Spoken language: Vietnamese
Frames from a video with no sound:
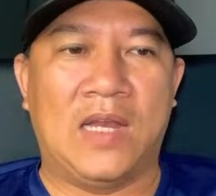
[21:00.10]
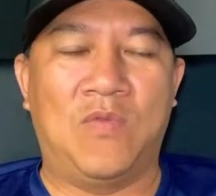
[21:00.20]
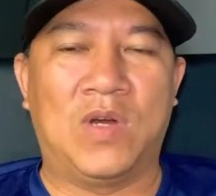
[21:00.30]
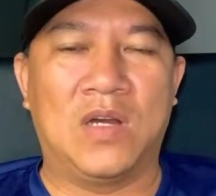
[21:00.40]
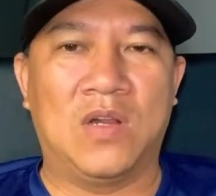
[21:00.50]
anh
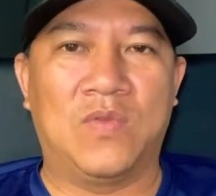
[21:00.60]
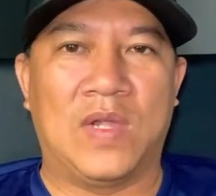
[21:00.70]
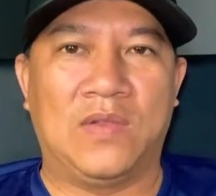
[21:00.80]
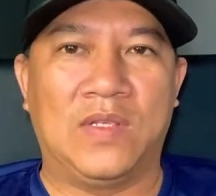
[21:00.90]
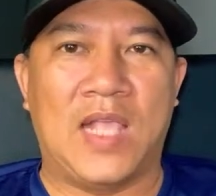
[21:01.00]
học quốc đức nó
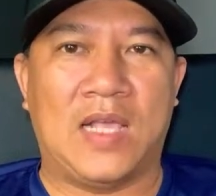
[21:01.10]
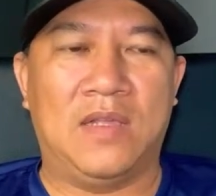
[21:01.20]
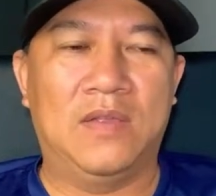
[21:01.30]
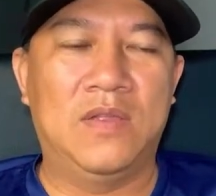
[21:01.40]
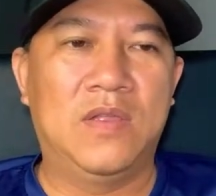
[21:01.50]
toàn chính xác
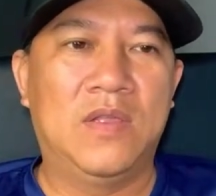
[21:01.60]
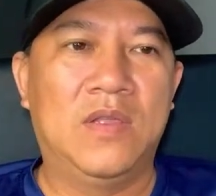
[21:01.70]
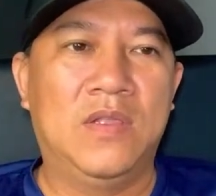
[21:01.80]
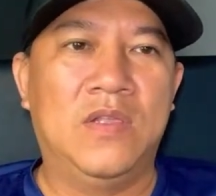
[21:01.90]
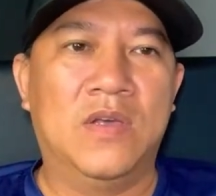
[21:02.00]

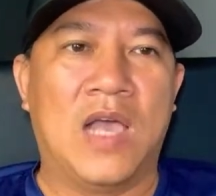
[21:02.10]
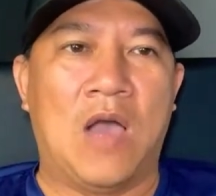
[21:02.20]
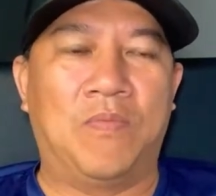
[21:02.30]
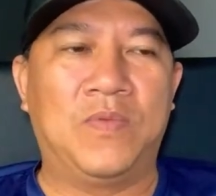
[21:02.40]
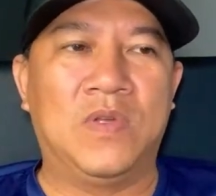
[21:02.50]
vừa
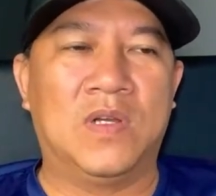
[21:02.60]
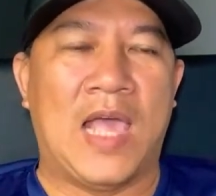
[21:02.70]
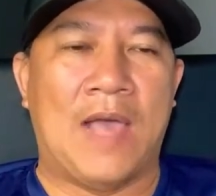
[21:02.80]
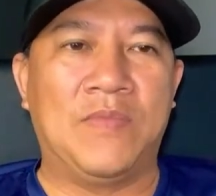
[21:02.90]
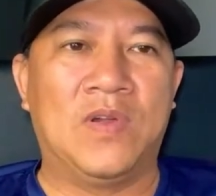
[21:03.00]
học vừa
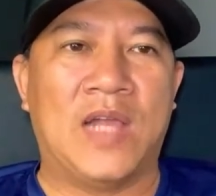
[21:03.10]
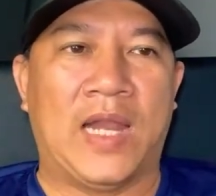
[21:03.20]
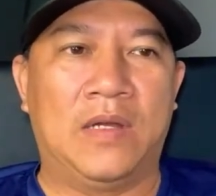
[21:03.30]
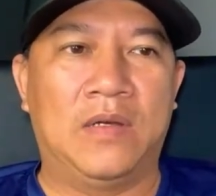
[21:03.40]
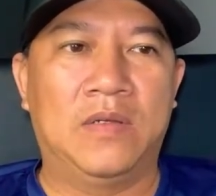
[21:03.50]
làm vừa
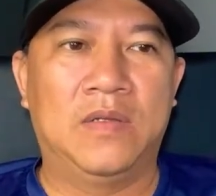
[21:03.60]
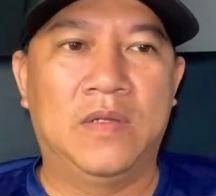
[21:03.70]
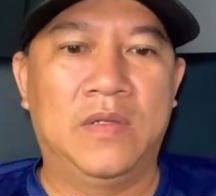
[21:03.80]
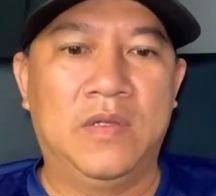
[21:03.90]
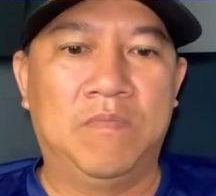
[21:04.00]
lạnh
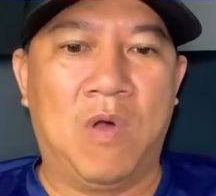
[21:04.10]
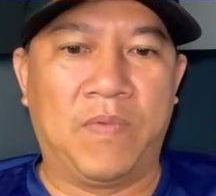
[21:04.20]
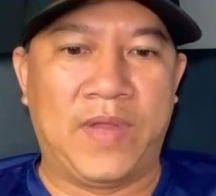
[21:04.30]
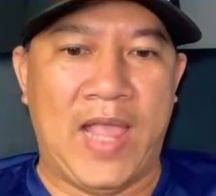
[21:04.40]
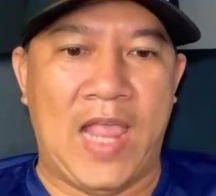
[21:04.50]

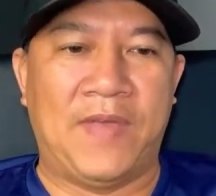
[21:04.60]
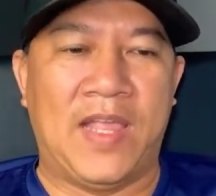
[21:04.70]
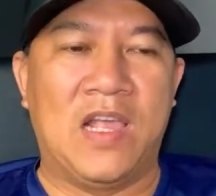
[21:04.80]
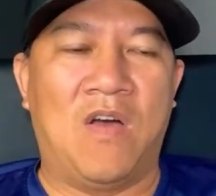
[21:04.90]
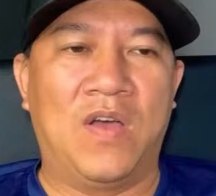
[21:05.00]
một ngày
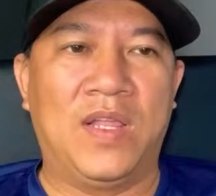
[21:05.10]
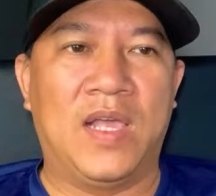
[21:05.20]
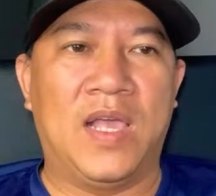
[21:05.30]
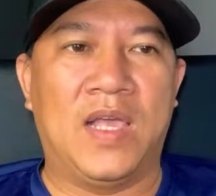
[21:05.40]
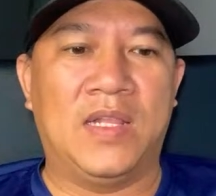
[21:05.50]
phải ngồi
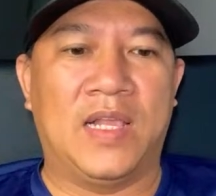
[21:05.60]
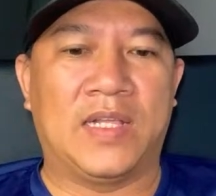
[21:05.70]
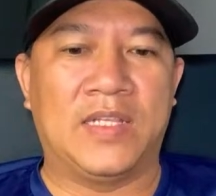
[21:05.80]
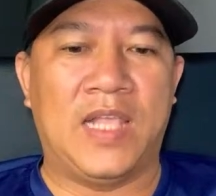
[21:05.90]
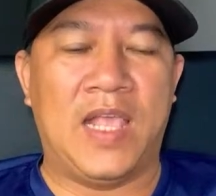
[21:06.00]
á, là
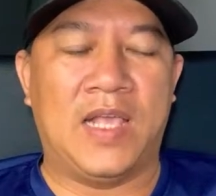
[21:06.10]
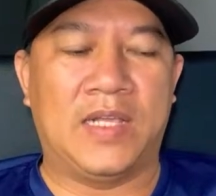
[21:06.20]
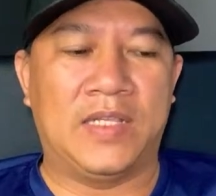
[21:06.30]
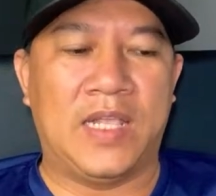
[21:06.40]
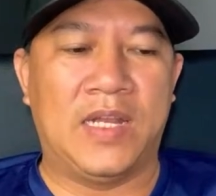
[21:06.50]
cái xe
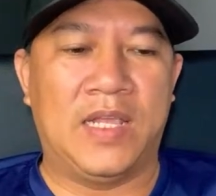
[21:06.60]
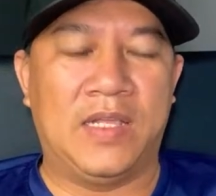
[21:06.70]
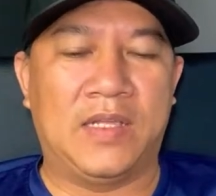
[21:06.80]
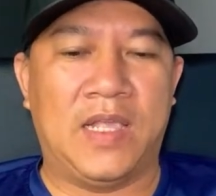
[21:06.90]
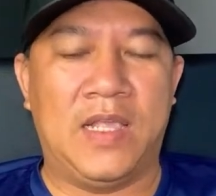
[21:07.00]
cái xe
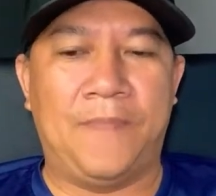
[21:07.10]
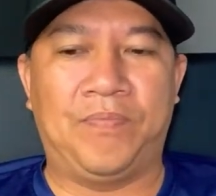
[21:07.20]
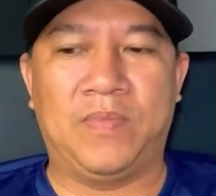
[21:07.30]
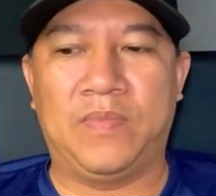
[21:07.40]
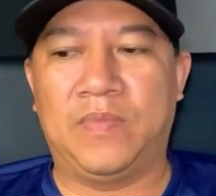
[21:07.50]
đen, cái
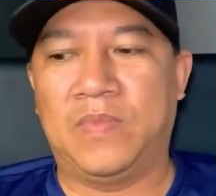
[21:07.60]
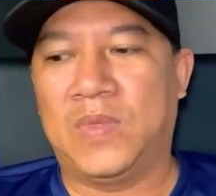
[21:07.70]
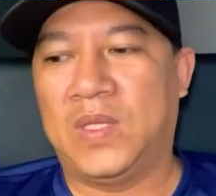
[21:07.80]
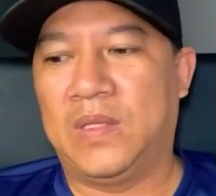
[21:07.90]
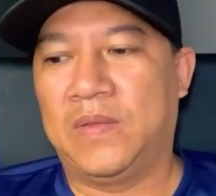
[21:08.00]
um,
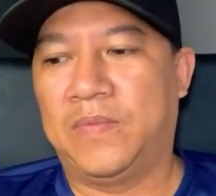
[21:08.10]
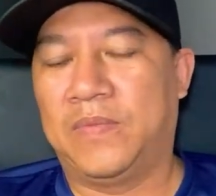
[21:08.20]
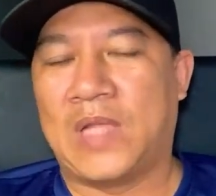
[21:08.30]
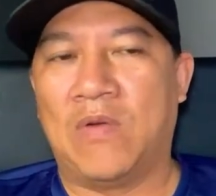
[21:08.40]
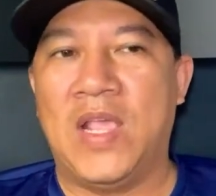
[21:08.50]

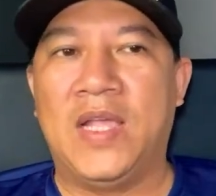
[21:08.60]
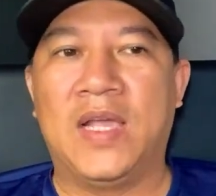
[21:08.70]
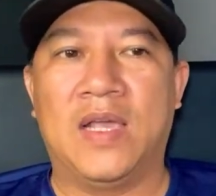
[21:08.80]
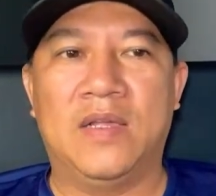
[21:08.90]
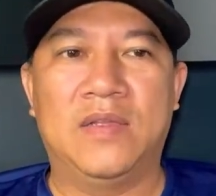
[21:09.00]
tàu điện
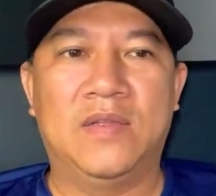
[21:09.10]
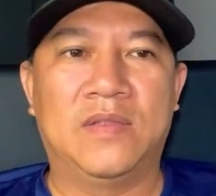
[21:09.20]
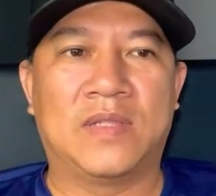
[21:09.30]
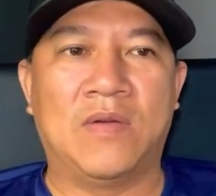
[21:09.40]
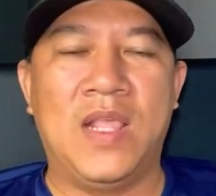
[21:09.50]
á
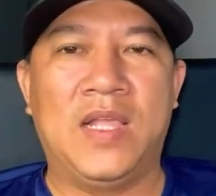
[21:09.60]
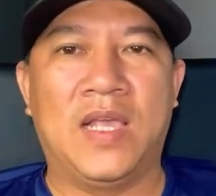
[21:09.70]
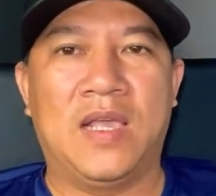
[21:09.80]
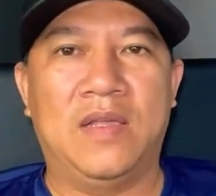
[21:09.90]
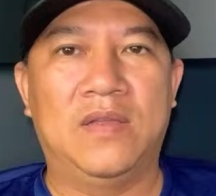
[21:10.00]
tàu điện
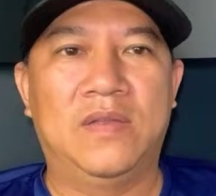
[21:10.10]
á